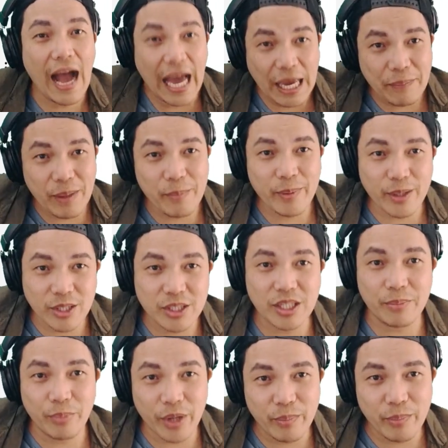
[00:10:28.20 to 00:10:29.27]
Hi Ma'am Christy
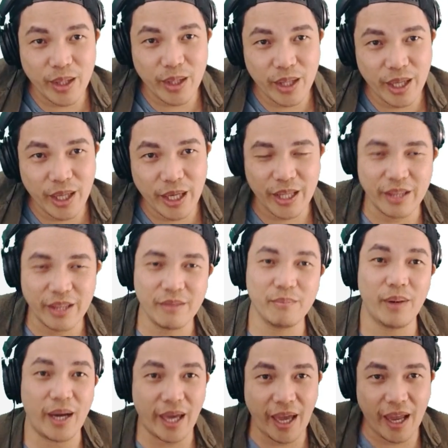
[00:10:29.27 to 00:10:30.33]
Firmin, eh,
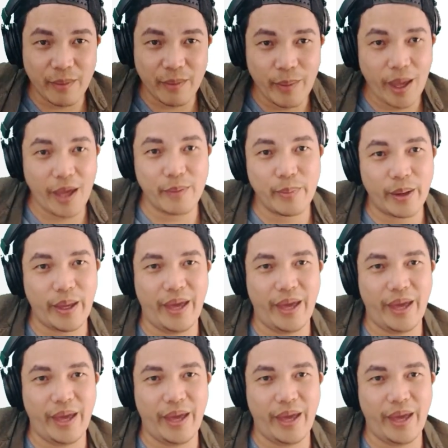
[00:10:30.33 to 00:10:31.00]
bakyan eh, men.